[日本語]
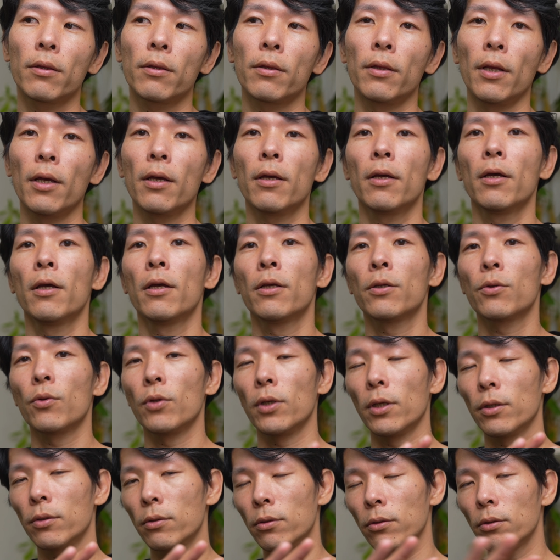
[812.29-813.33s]
ね、そ
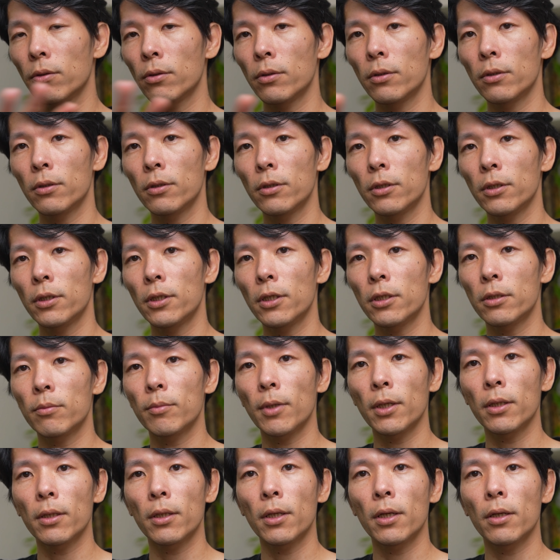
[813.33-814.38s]
れがずっと続いてし
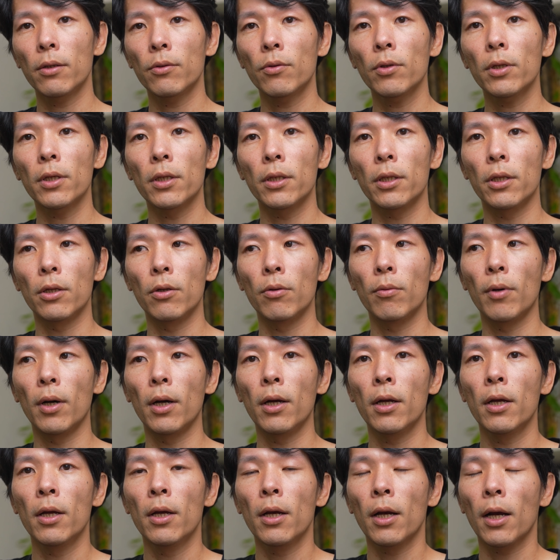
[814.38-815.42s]
まっている時っていうの
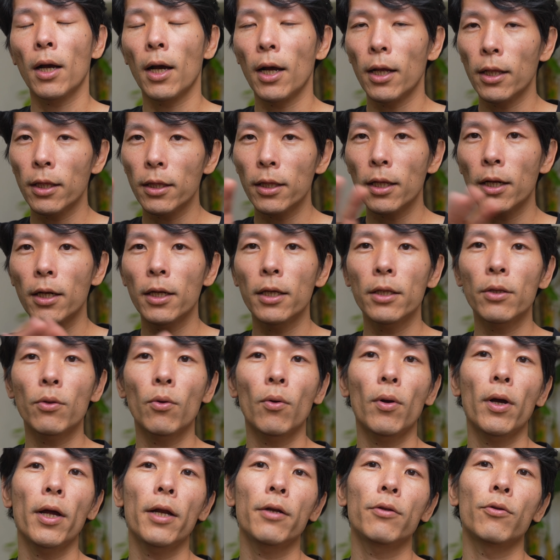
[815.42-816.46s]
は、簡単に
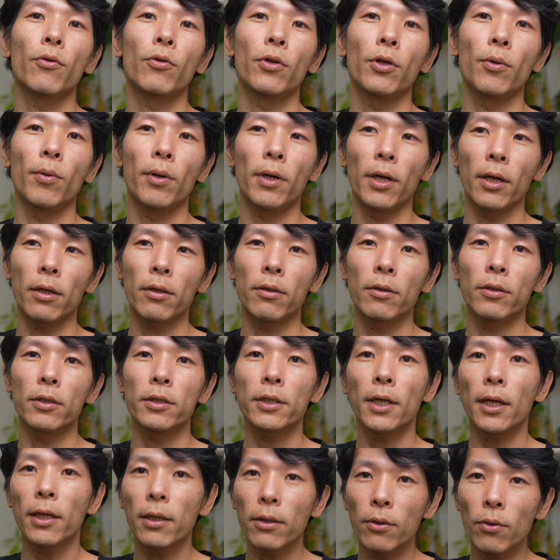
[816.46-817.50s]
捉えるのではなく、
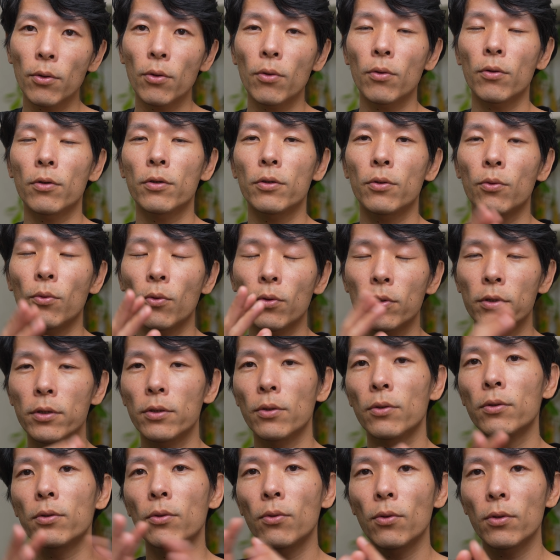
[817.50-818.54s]
ちゃんとその都
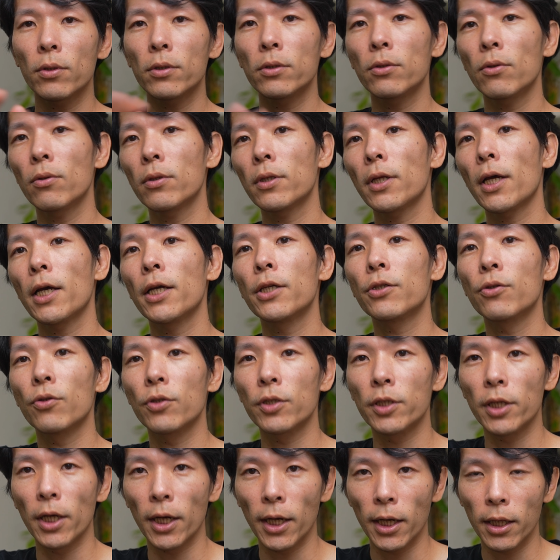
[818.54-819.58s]
度その都度対処
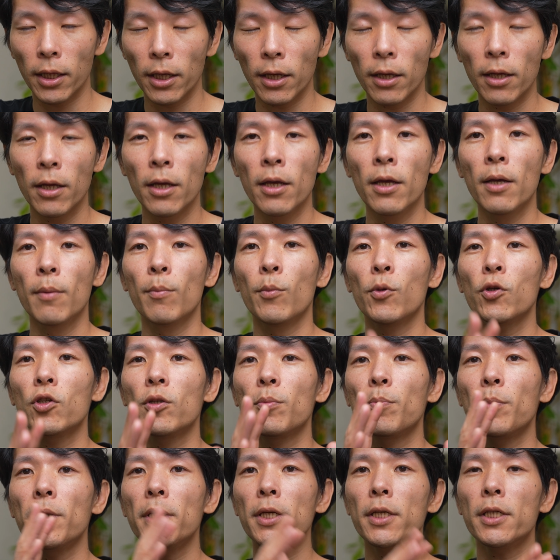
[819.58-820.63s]
してあげて、も
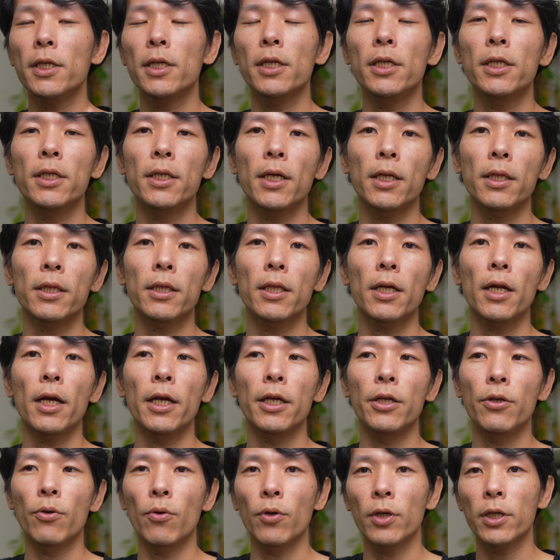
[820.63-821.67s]
しピンチになったら
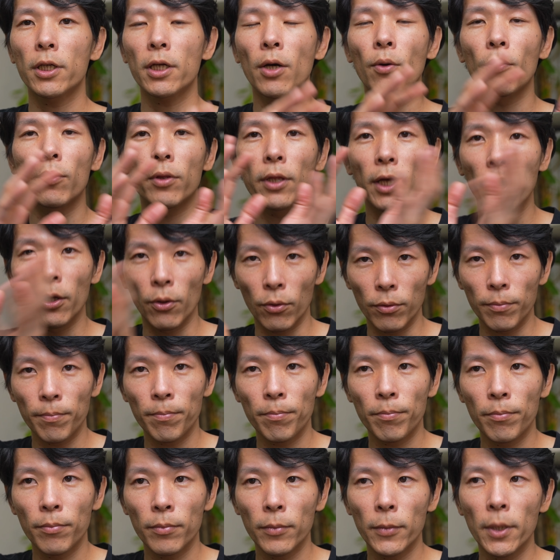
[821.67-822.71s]
医療機関を頼る。
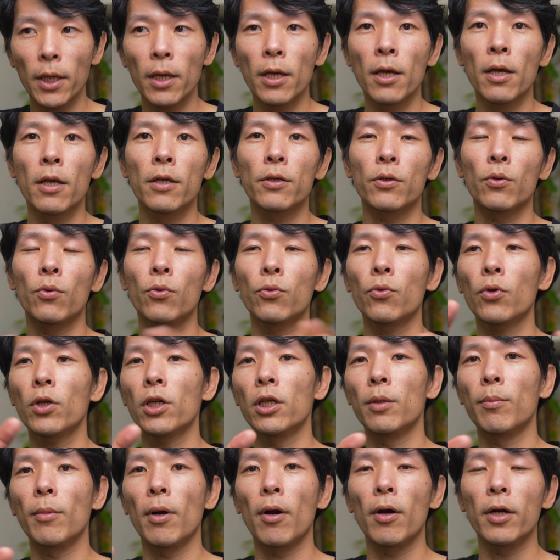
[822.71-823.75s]
で、その時
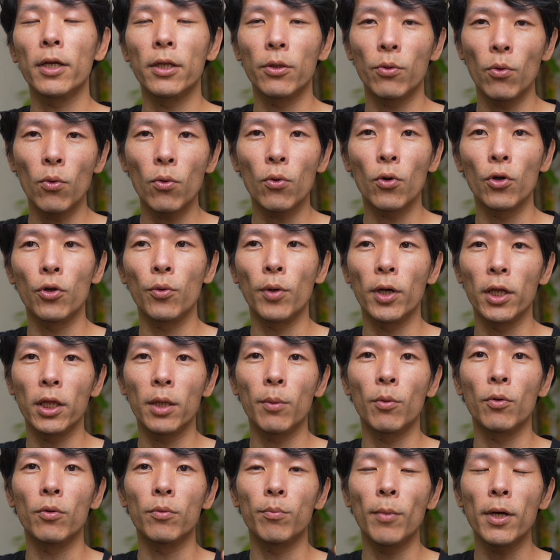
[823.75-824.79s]
に周りにどうこう言われ
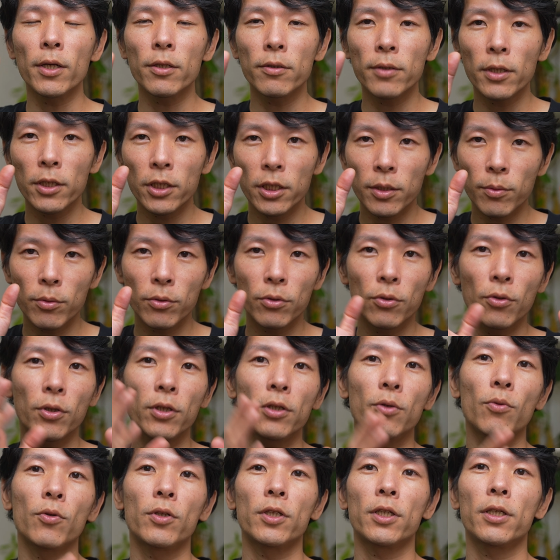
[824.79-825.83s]
ても、まずは自分の
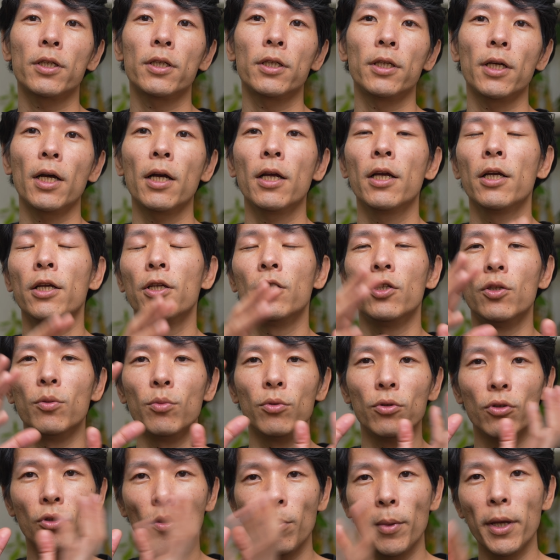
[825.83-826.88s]
命や自
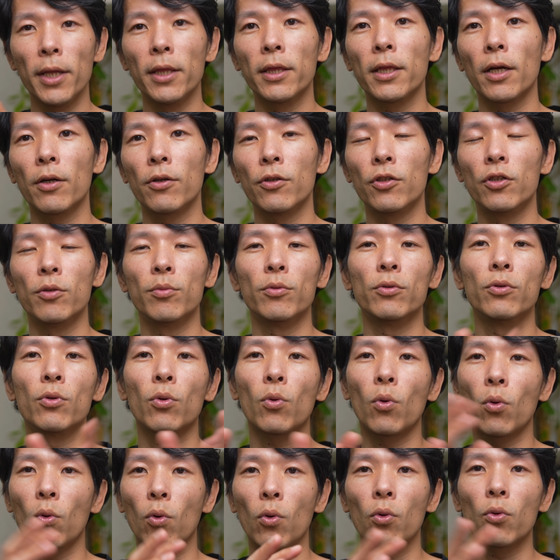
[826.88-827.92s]
分のメンタル、自分の
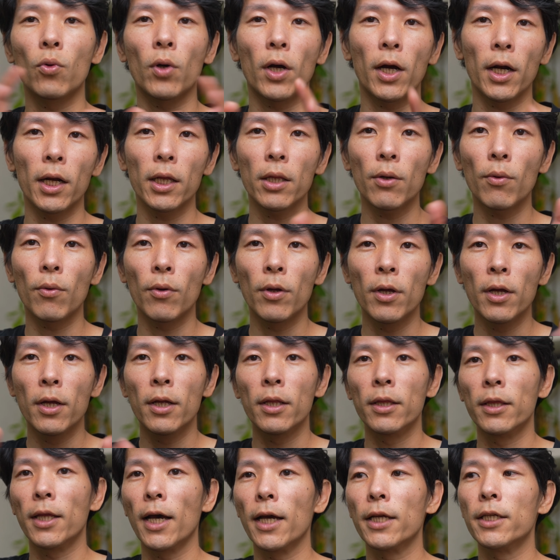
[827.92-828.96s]
心と体を
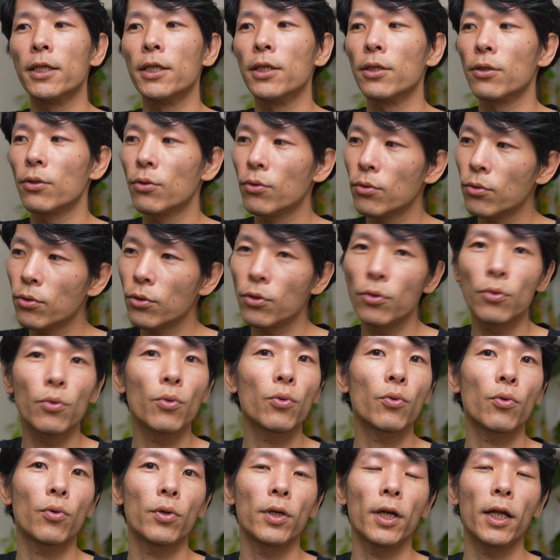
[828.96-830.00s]
大事にするっていう
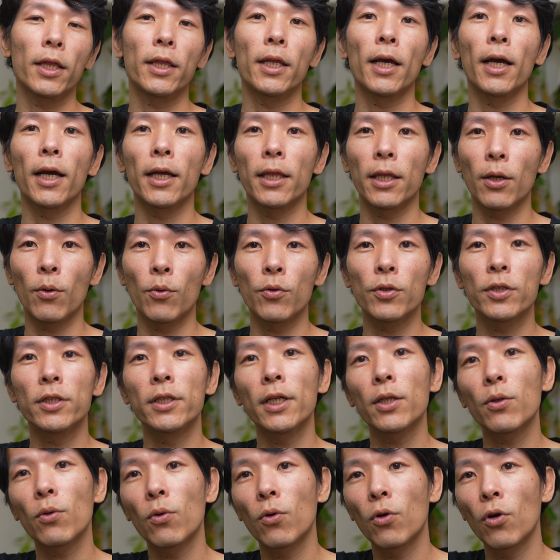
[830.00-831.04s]
ことをやってあげてほしい
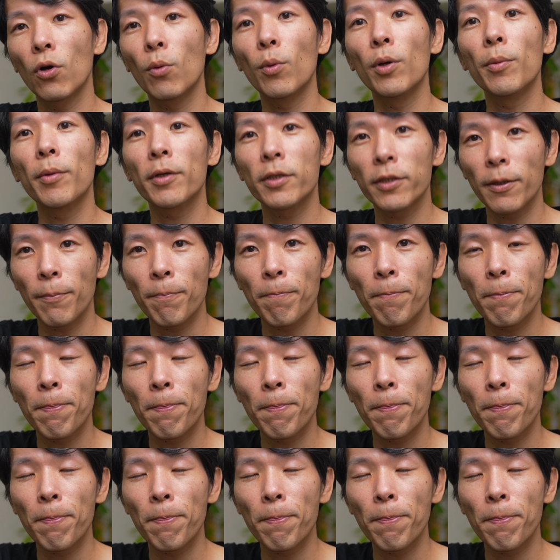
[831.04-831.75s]
なと思いました。